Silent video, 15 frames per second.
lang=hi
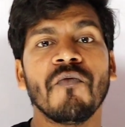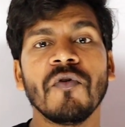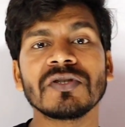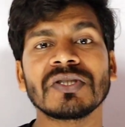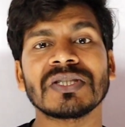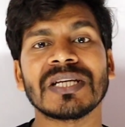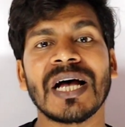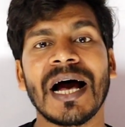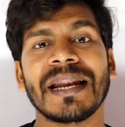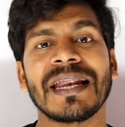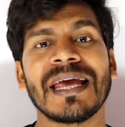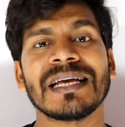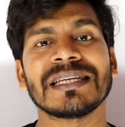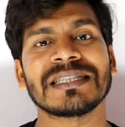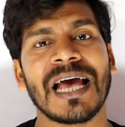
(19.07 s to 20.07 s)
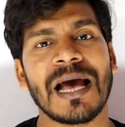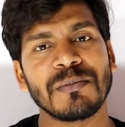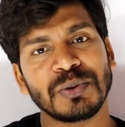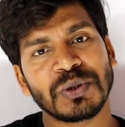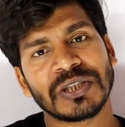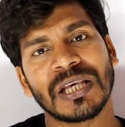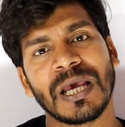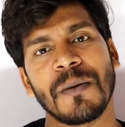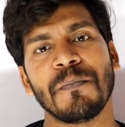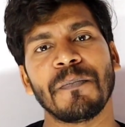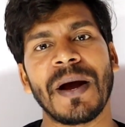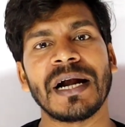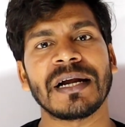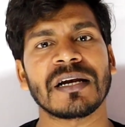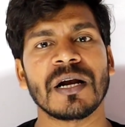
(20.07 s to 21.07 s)
वो सारे एग्ज़ाम सेम
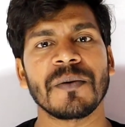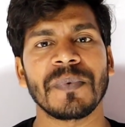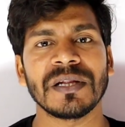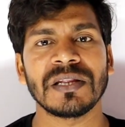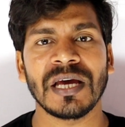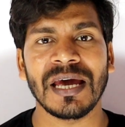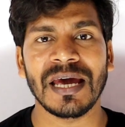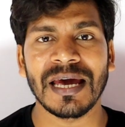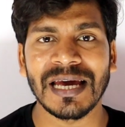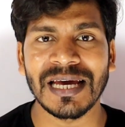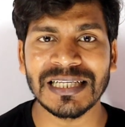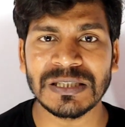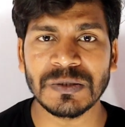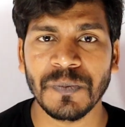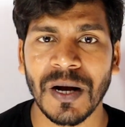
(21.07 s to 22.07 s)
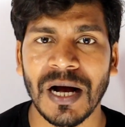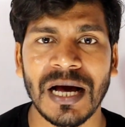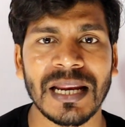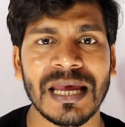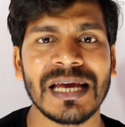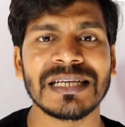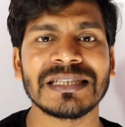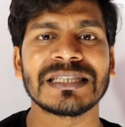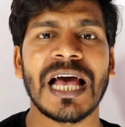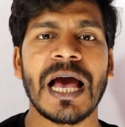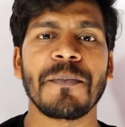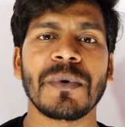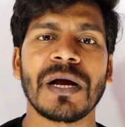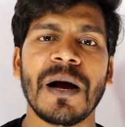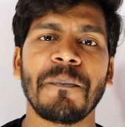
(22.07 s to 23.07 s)
पैटर्न पे थे इस बार
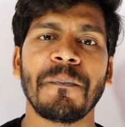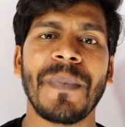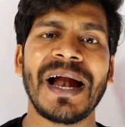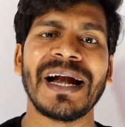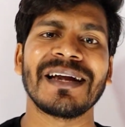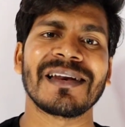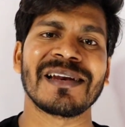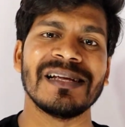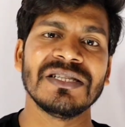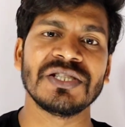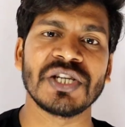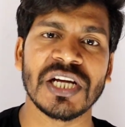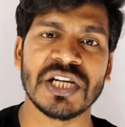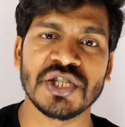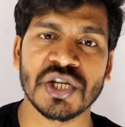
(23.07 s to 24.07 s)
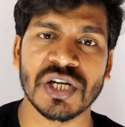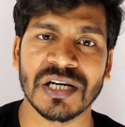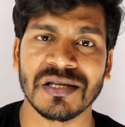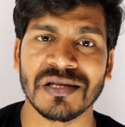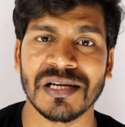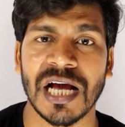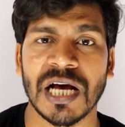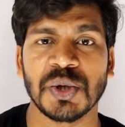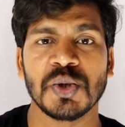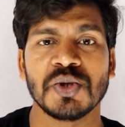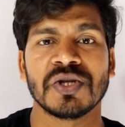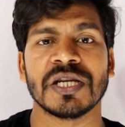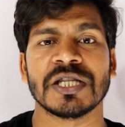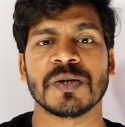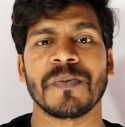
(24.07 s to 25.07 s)
एग्ज़ाम का पैटर्न चेंज कर दिया
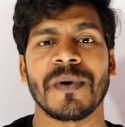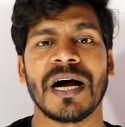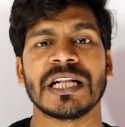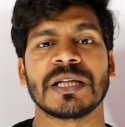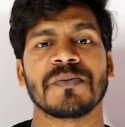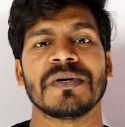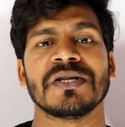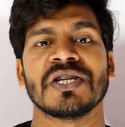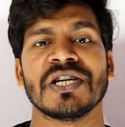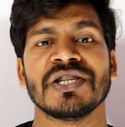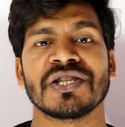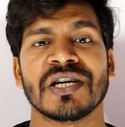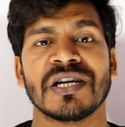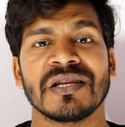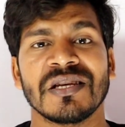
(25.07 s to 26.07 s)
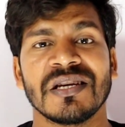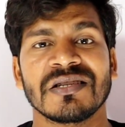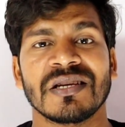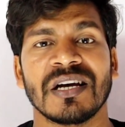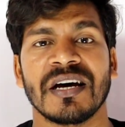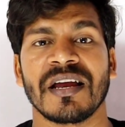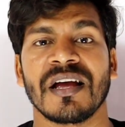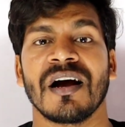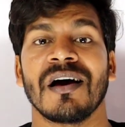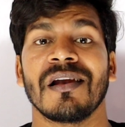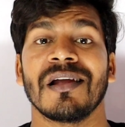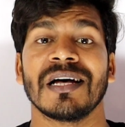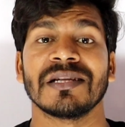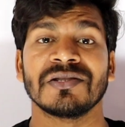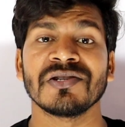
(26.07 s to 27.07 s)
तो जज्बात भी चेंज कर दिए सारे
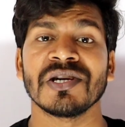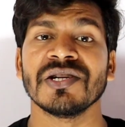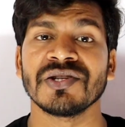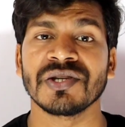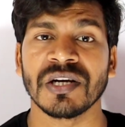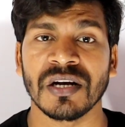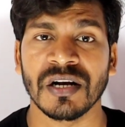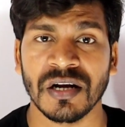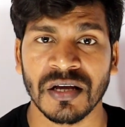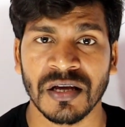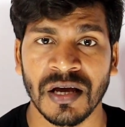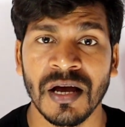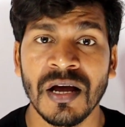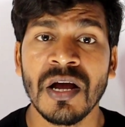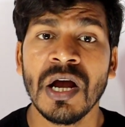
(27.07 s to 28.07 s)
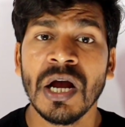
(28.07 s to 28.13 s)
हालात चेंज कर रखे